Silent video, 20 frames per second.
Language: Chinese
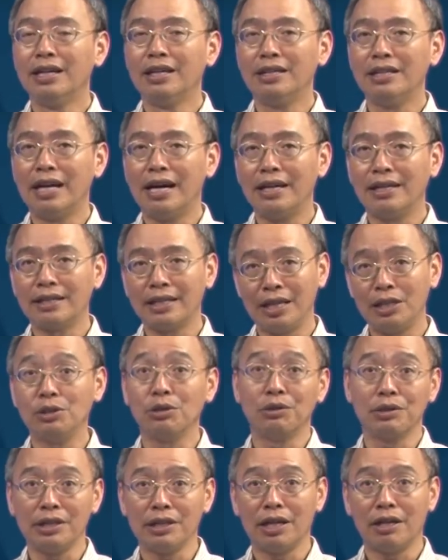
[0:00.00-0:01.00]
让 k
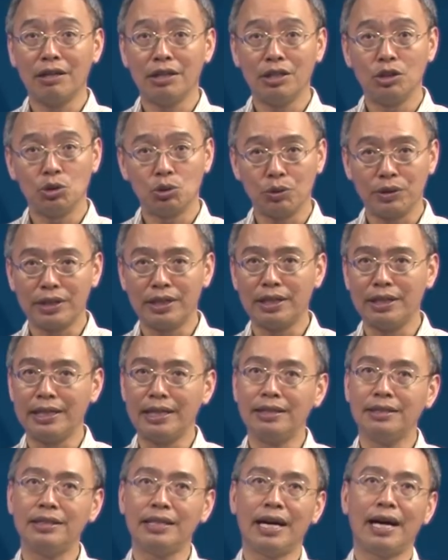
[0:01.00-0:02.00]
从一到 n 做一个
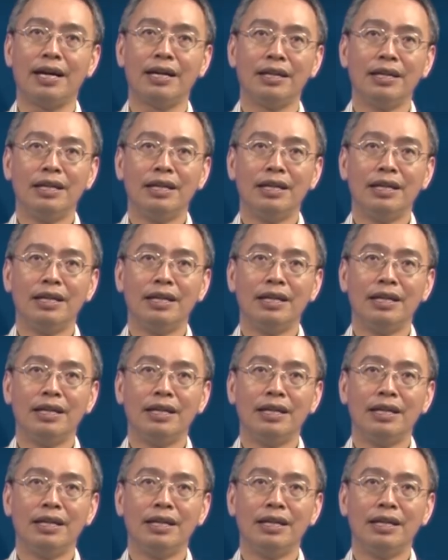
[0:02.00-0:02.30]
连加。